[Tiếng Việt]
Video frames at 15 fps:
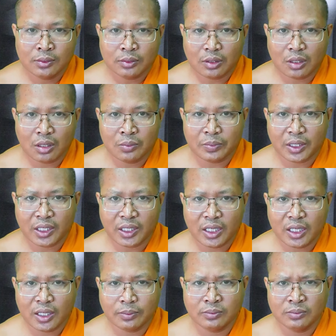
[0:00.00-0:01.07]
trong bản
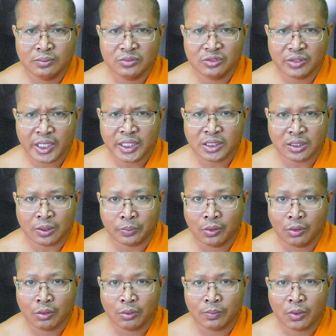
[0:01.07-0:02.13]
em về sập
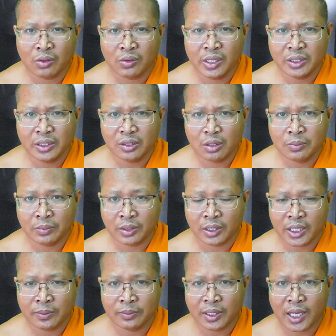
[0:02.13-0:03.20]
phu môi trong bản
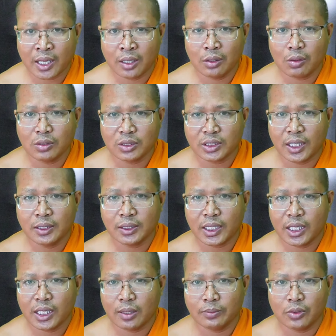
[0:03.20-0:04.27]
em cạ cộ san
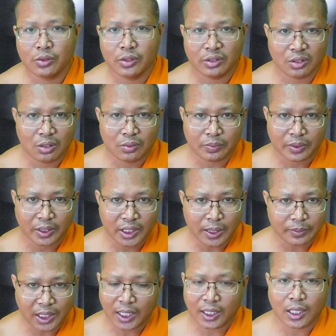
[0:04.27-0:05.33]
thẹ môi trong bản
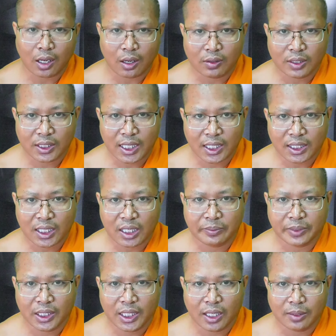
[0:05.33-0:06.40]
em tha cao na
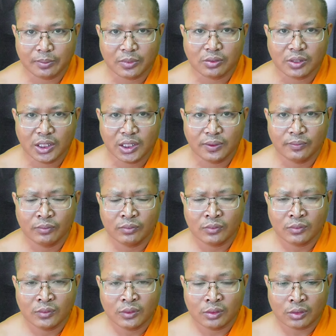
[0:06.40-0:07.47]
kiệm mà nẹ môi
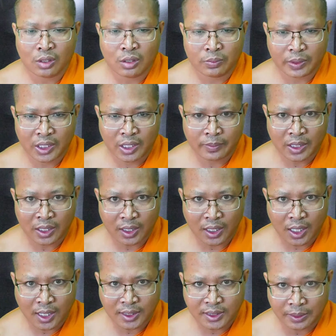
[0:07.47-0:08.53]
trong bản em tha
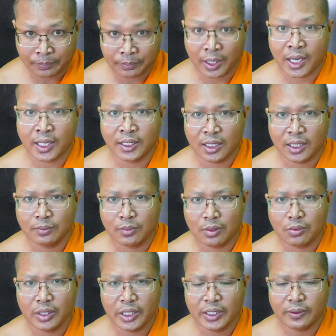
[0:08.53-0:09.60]
ca sập bạc năng
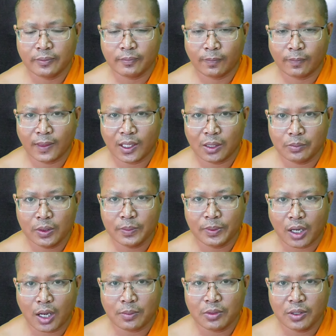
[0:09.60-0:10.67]
môi môi
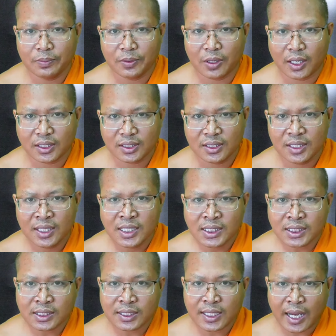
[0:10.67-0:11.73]
bong nắng
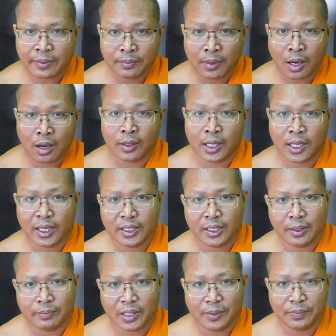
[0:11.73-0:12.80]
sạch mọc hơi
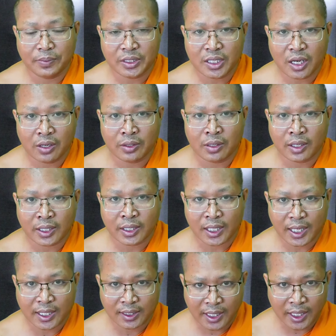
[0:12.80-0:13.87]
đầm bầy phải dõi đỏ
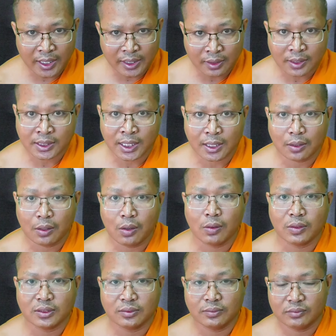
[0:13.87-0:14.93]
cày lên đỏ sạt
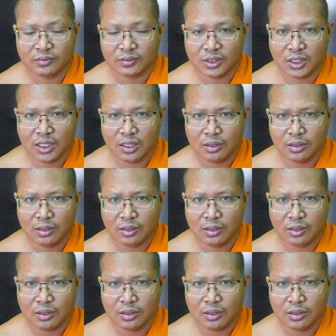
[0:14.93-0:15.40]
lộn đó